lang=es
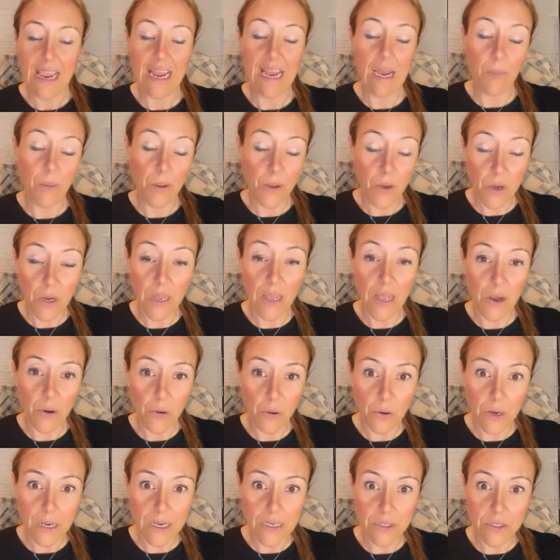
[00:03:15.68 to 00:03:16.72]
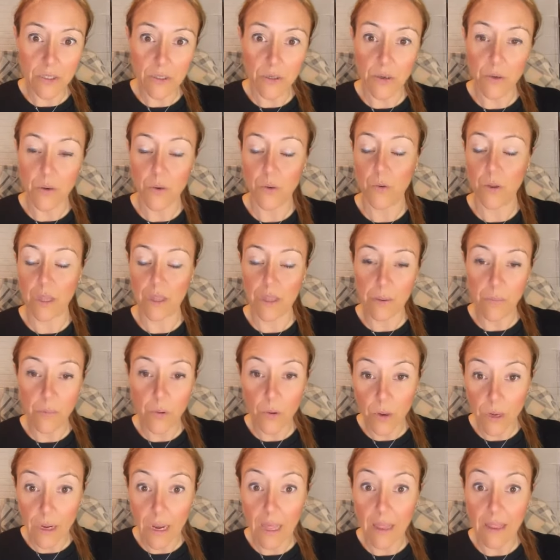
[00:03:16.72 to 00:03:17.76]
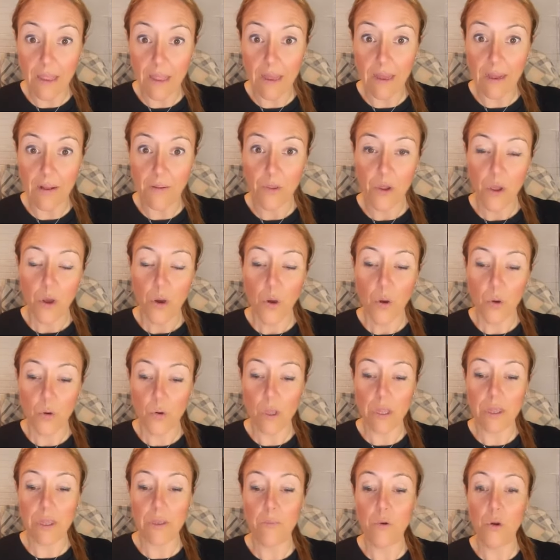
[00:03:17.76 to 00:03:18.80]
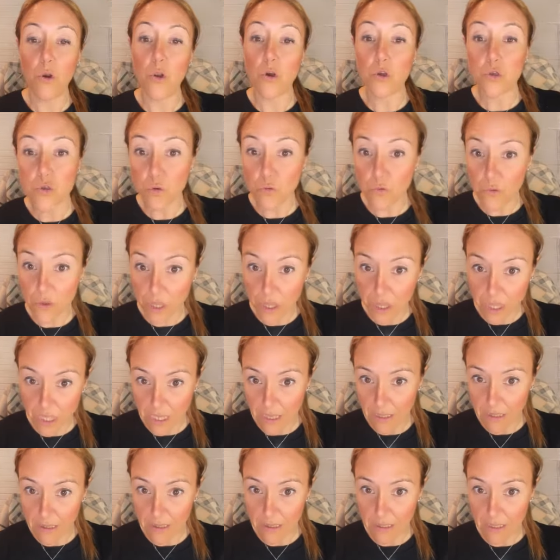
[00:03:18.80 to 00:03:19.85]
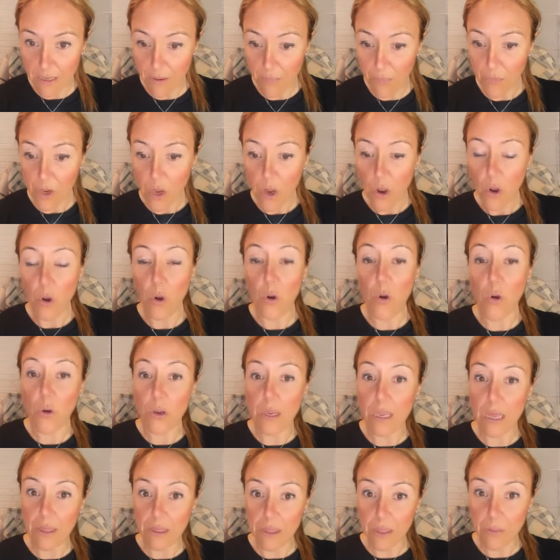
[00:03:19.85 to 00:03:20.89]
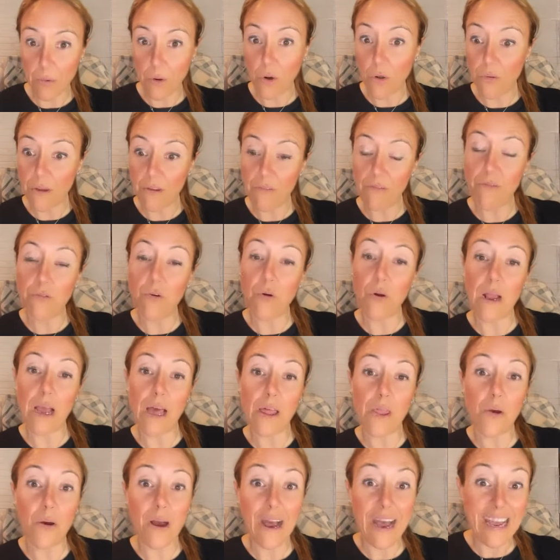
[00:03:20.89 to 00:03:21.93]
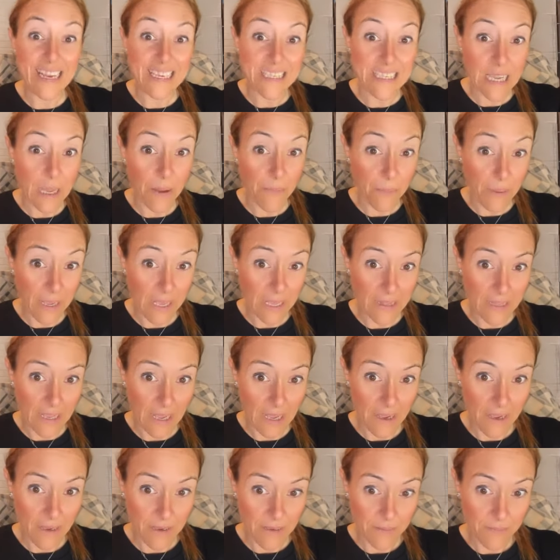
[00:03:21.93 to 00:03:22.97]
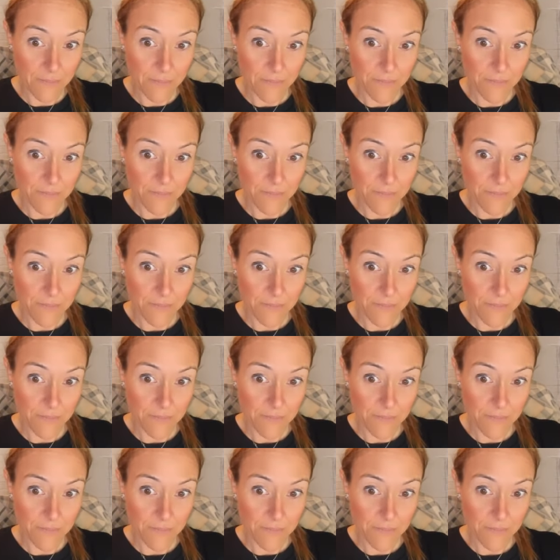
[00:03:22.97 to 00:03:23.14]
En la mayoría de los casos no hacemos nada o no hacemos lo suficiente o lo que hacemos no va enfocado a esa meta